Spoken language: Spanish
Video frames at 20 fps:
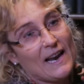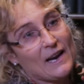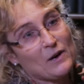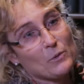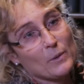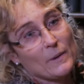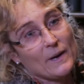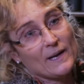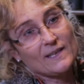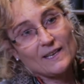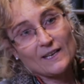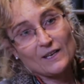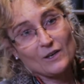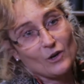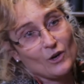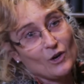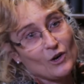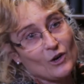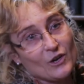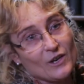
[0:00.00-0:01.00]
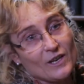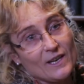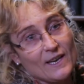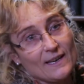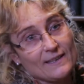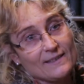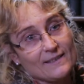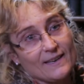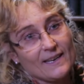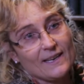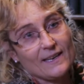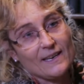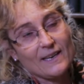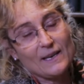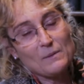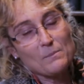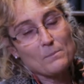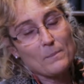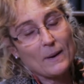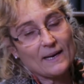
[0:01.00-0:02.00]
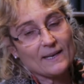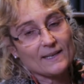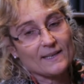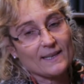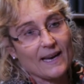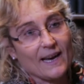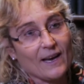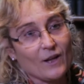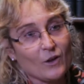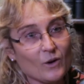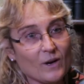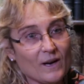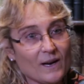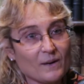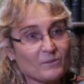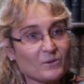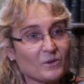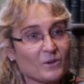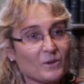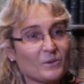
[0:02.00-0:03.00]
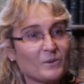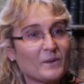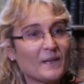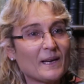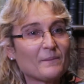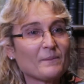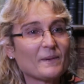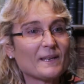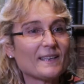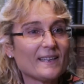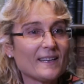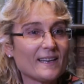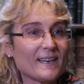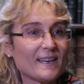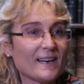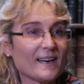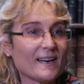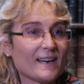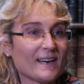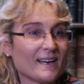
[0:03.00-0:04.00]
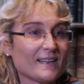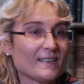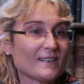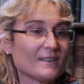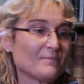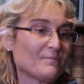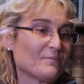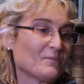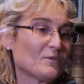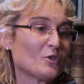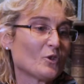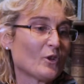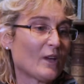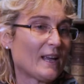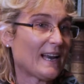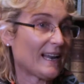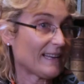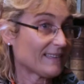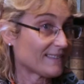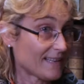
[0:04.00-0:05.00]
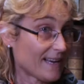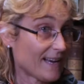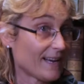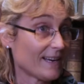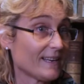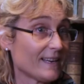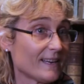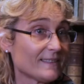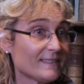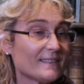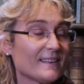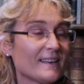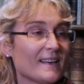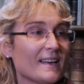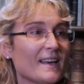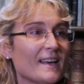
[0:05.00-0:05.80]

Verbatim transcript: nuevas tecnologías han impactado absolutamente a todas las áreas,